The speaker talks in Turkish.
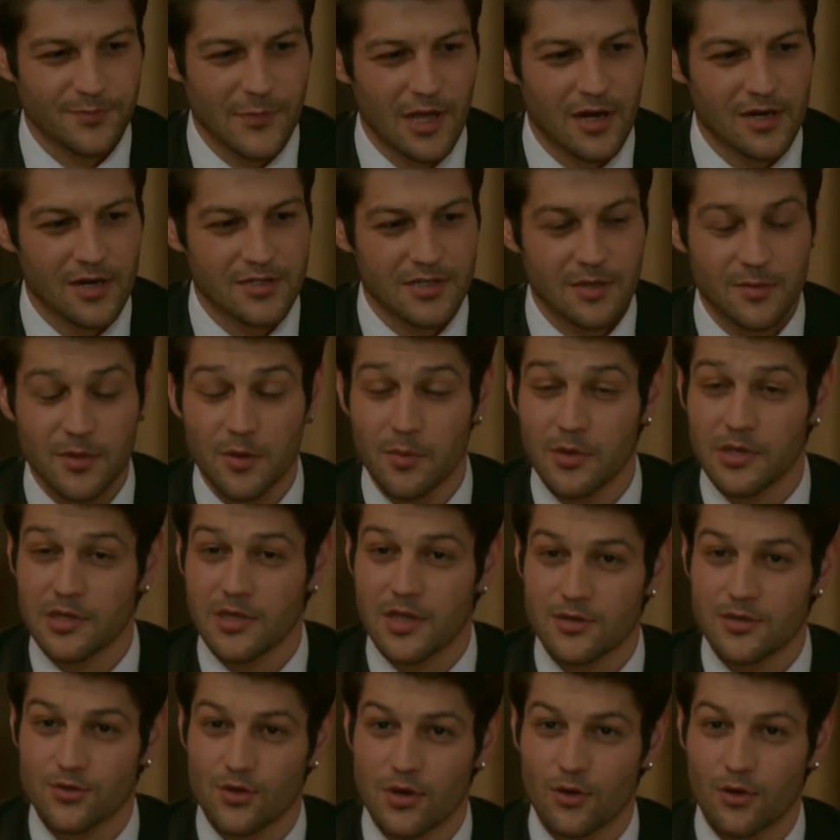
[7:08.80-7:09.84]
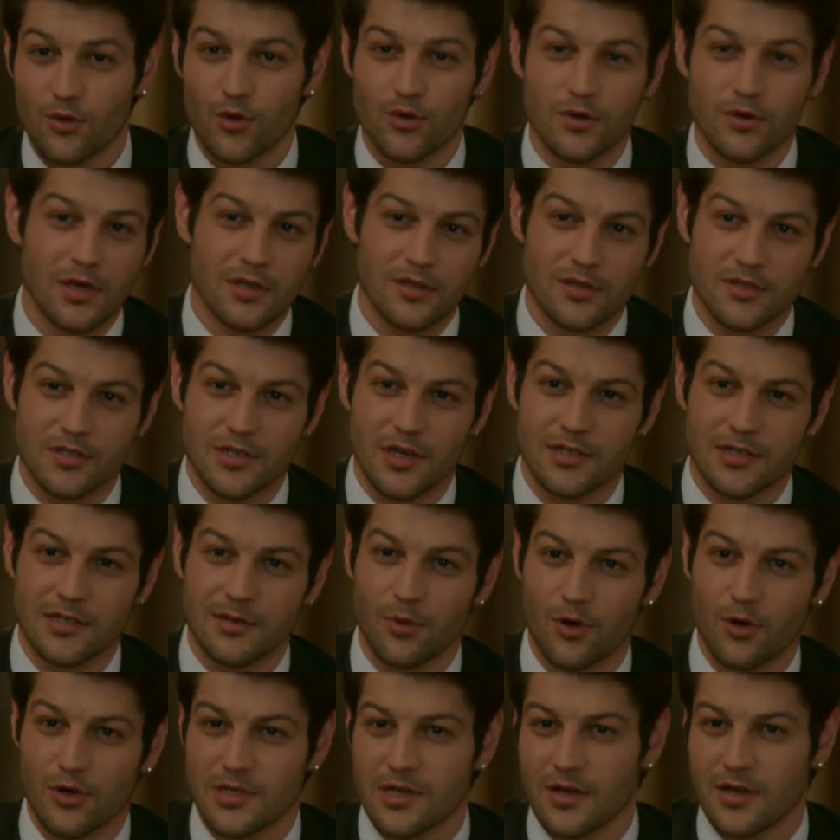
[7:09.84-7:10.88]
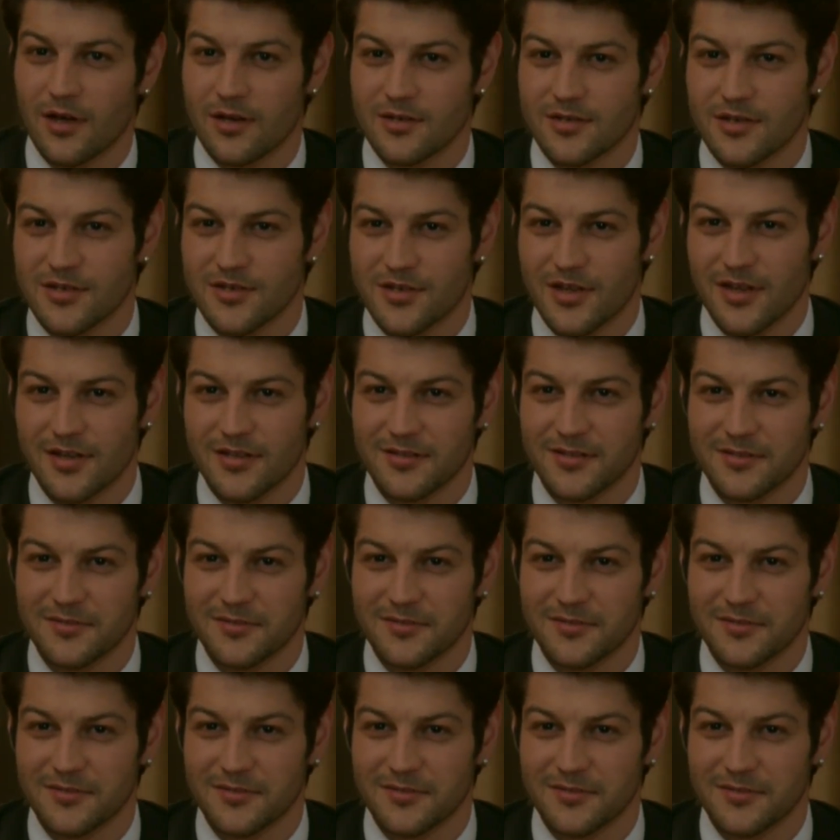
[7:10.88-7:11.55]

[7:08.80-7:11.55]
her akşam yemeğinden sonra Konya'nın dışarıda boğaza karşı içerdi.